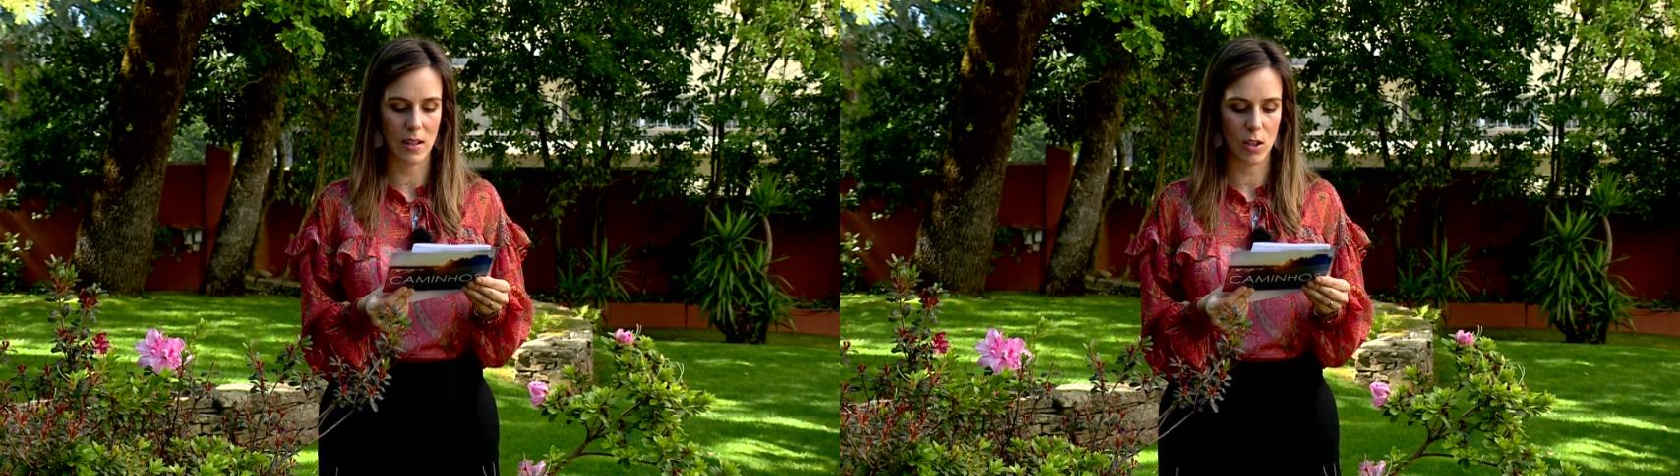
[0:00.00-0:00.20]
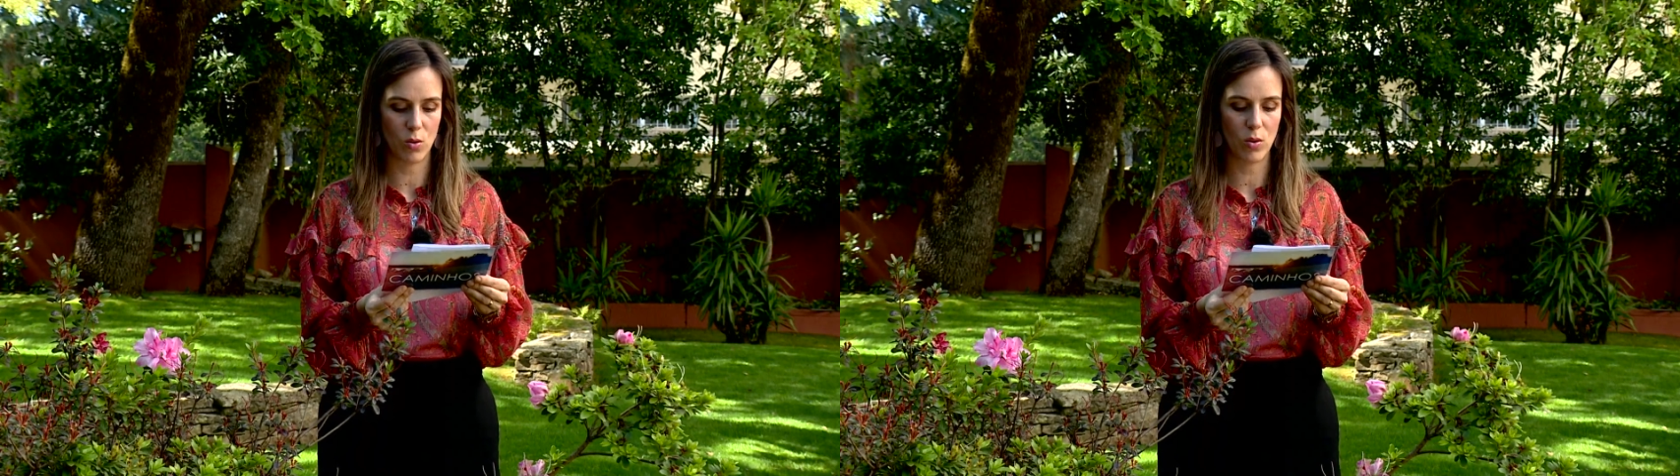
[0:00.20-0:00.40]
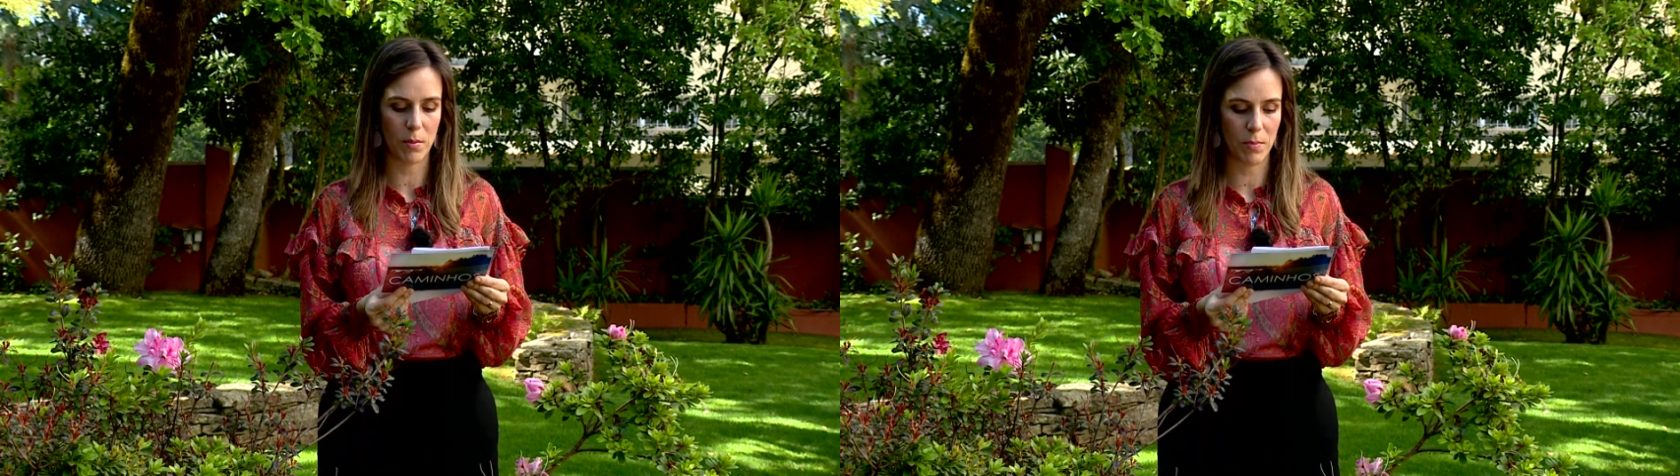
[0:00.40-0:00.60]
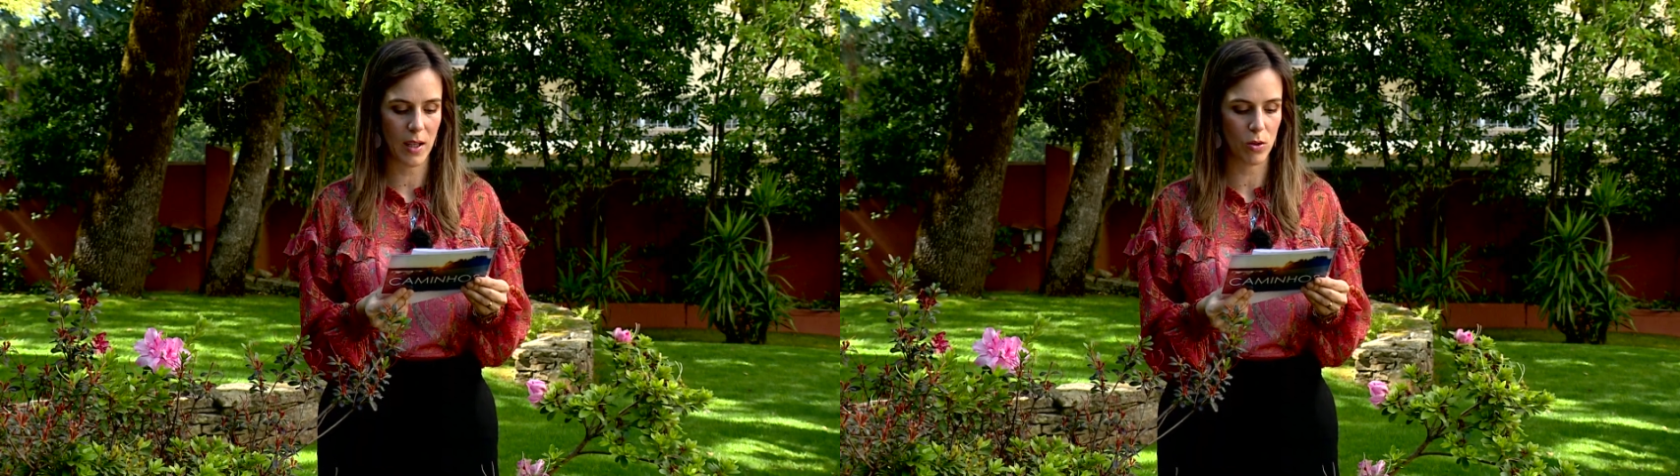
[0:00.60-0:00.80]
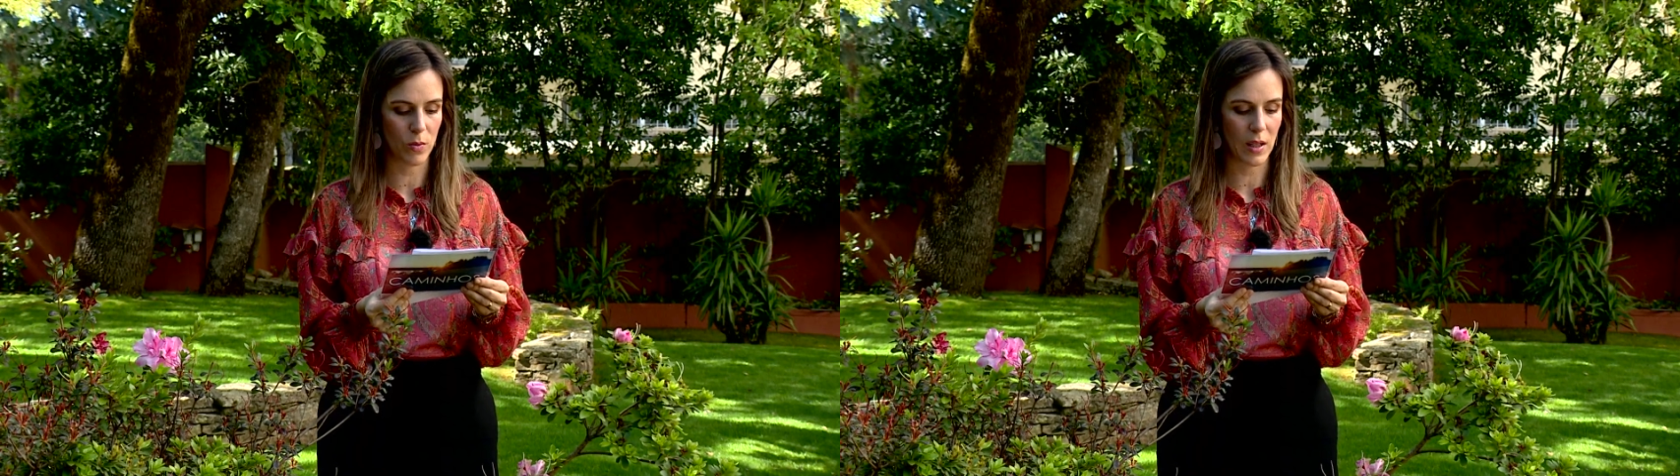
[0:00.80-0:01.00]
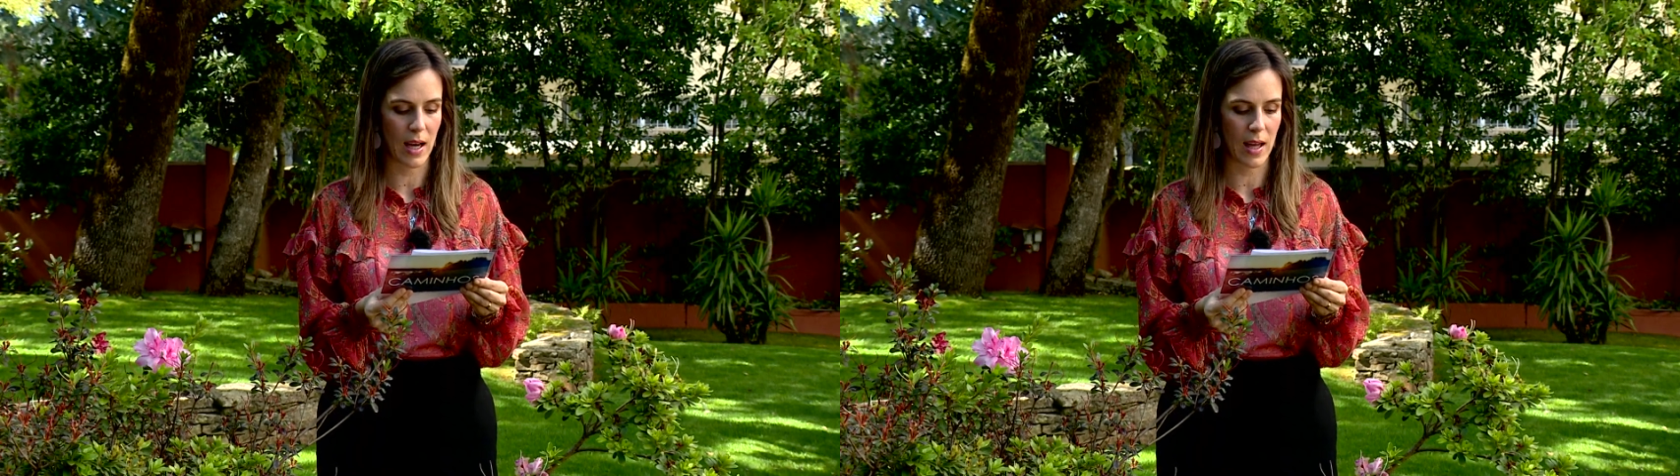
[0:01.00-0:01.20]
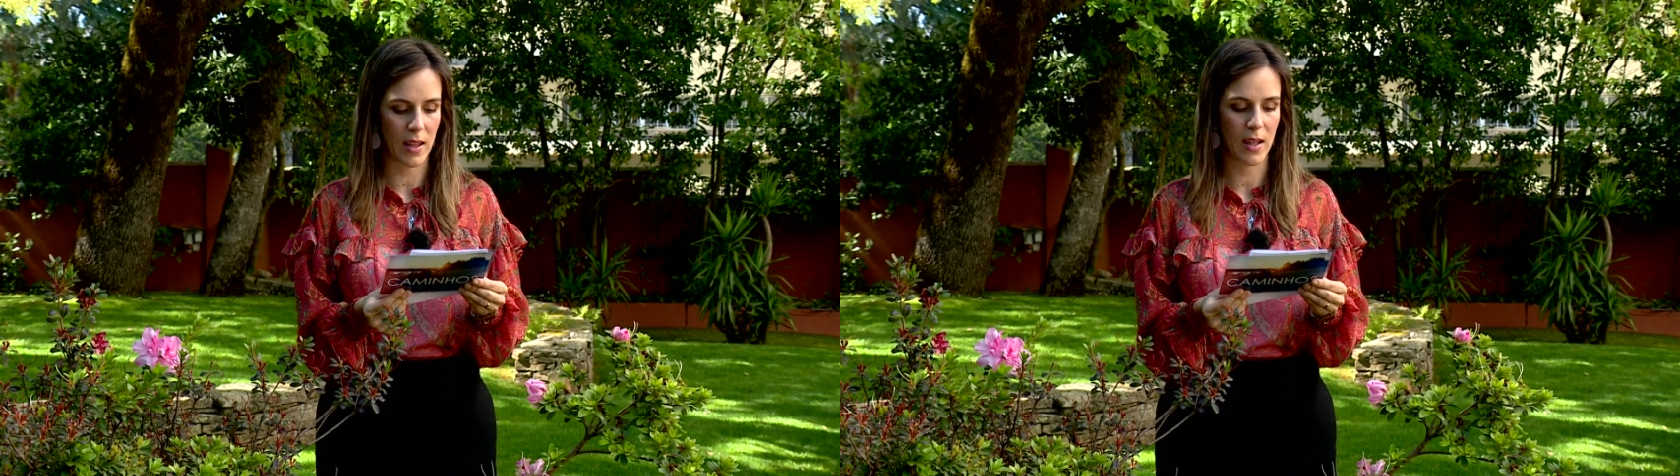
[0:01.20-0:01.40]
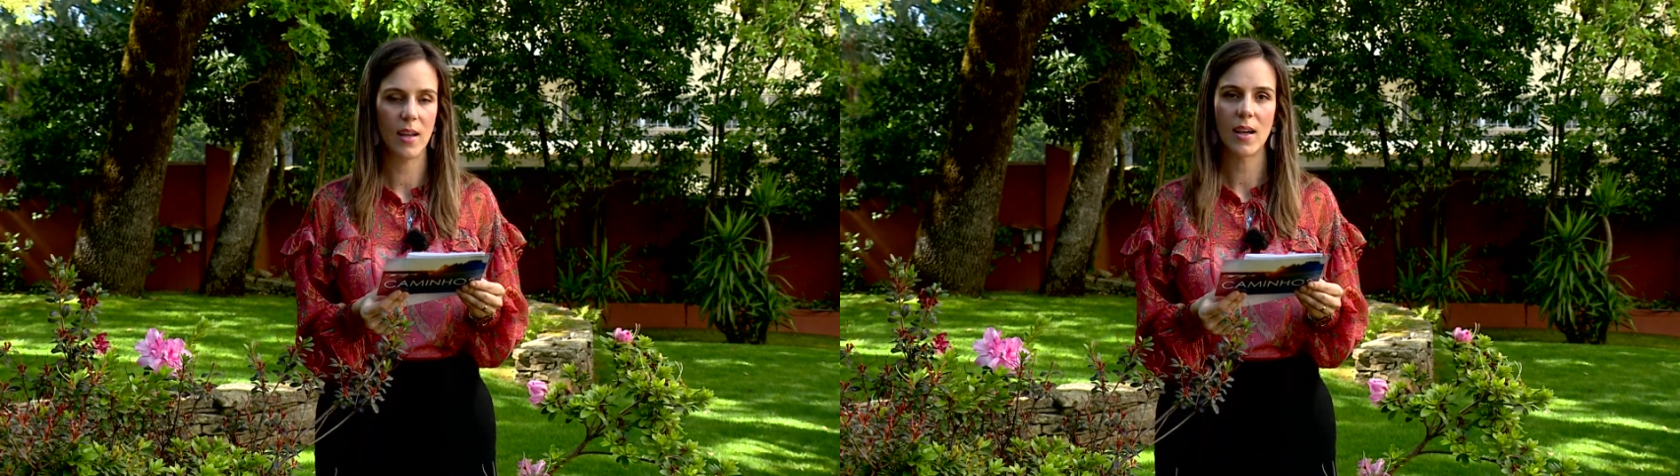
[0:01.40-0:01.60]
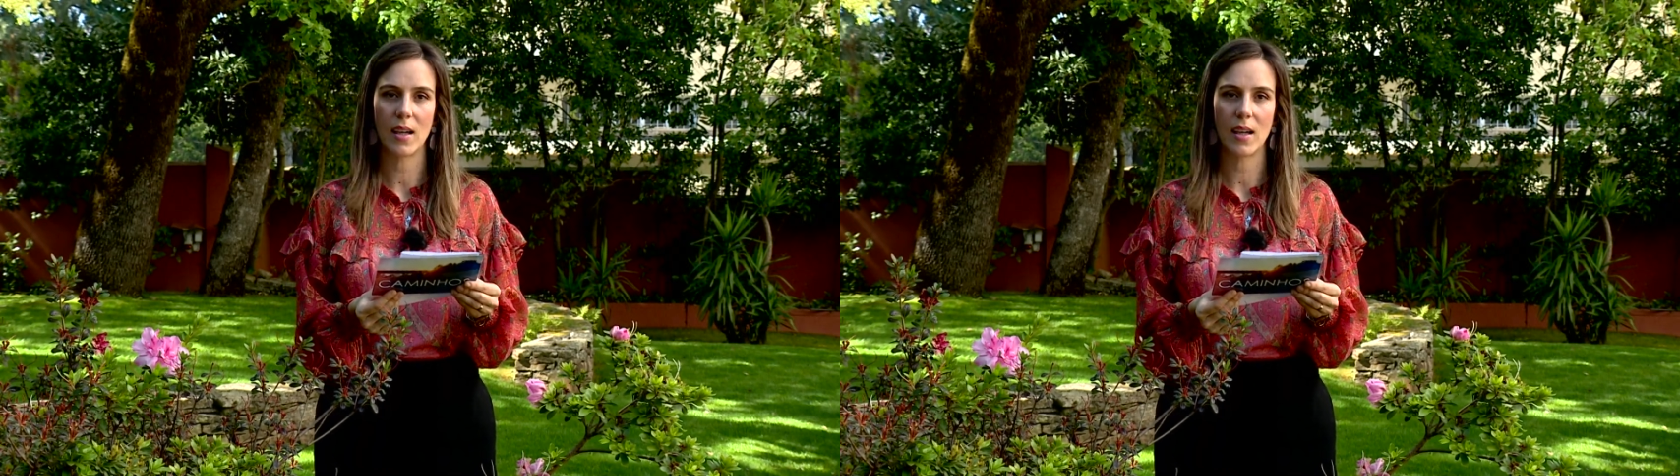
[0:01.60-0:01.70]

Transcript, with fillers: de leitura bem iluminada,